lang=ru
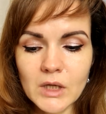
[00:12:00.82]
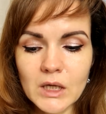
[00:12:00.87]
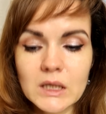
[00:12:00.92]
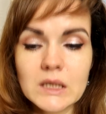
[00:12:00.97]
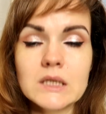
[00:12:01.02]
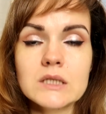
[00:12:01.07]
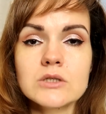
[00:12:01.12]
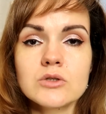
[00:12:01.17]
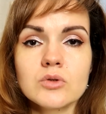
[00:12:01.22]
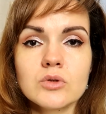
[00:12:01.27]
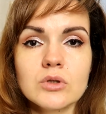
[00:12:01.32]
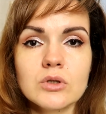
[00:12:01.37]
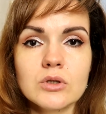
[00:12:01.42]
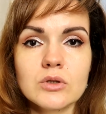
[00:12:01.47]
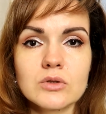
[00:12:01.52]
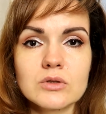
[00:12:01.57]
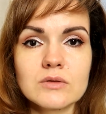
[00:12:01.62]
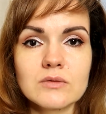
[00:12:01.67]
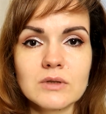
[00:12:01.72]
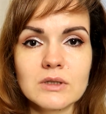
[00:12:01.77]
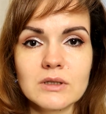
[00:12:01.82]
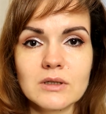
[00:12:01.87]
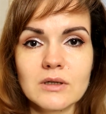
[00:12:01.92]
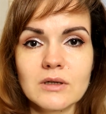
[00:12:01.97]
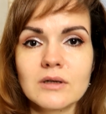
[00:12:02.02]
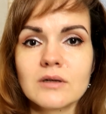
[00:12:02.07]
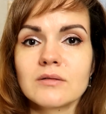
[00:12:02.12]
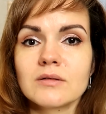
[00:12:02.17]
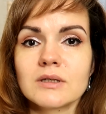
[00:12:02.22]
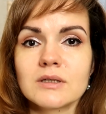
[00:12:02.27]
есть у нее свои,
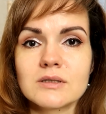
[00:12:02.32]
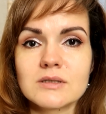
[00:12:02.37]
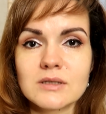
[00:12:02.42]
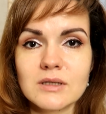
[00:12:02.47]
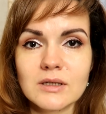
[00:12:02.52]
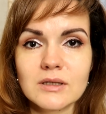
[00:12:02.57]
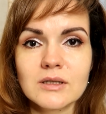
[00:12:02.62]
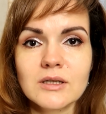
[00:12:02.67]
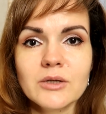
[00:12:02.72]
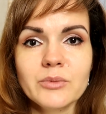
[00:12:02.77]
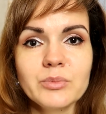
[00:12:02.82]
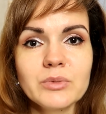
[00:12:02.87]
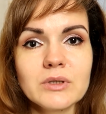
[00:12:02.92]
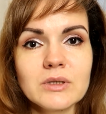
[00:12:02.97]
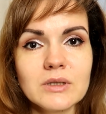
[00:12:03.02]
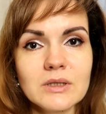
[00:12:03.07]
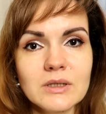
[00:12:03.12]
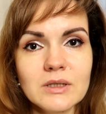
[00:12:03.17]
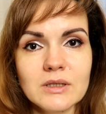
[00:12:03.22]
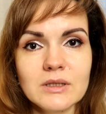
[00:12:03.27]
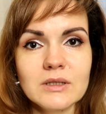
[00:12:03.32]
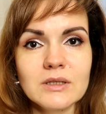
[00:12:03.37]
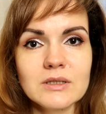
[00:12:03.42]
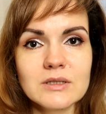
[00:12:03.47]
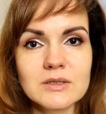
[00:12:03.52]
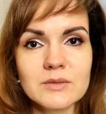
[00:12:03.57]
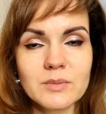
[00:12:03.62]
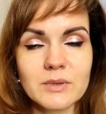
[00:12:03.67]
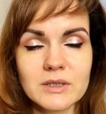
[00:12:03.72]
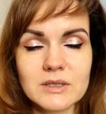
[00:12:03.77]
как говорится, адепты и
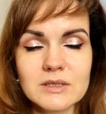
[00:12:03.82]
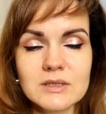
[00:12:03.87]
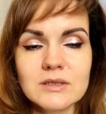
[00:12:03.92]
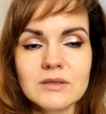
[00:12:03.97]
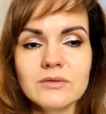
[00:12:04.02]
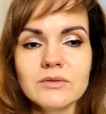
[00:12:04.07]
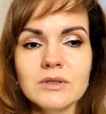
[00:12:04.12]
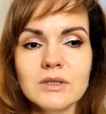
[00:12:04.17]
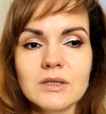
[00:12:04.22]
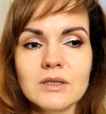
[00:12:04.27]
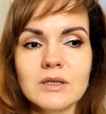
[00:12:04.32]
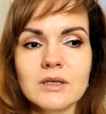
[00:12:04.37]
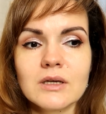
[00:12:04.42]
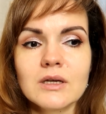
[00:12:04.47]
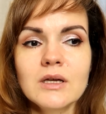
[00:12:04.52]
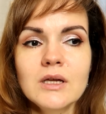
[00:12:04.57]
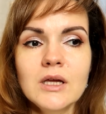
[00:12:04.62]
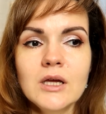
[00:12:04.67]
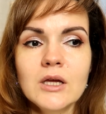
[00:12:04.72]
есть противники,